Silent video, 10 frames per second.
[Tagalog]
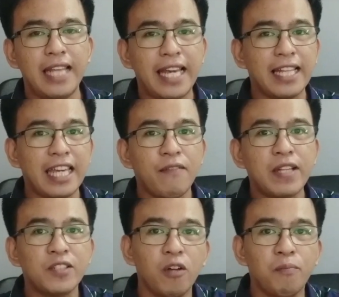they can even
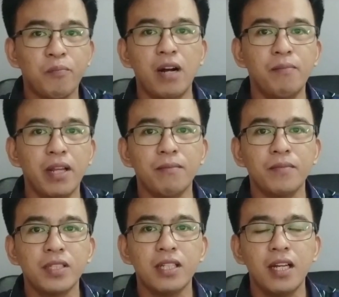solve
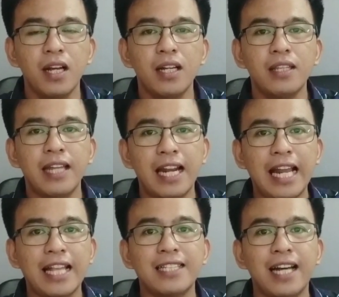problems na
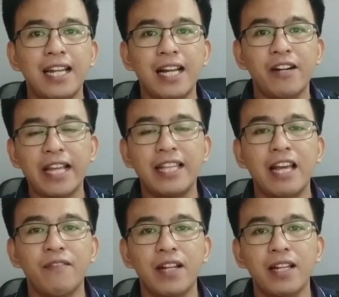related sa kanilang grade
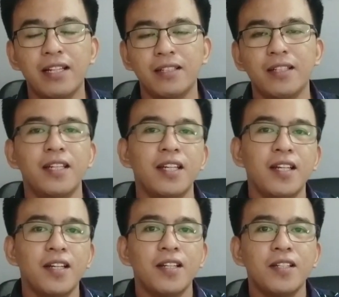level.
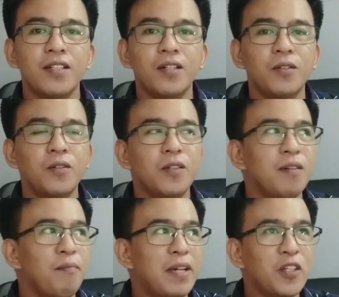So,
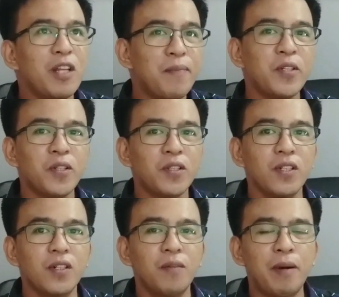pasok na pasok
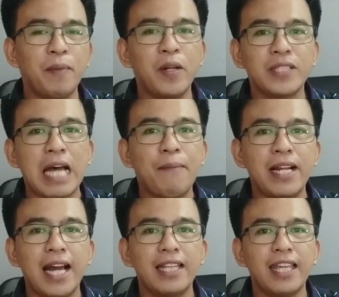to pag pinag-usapan
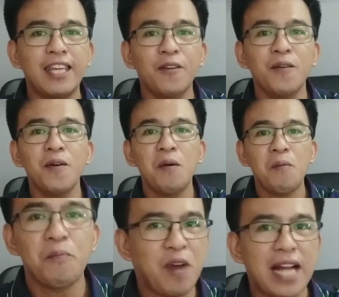natin yung
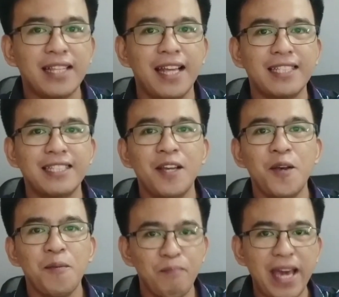practice
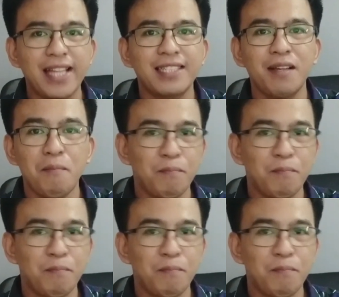makes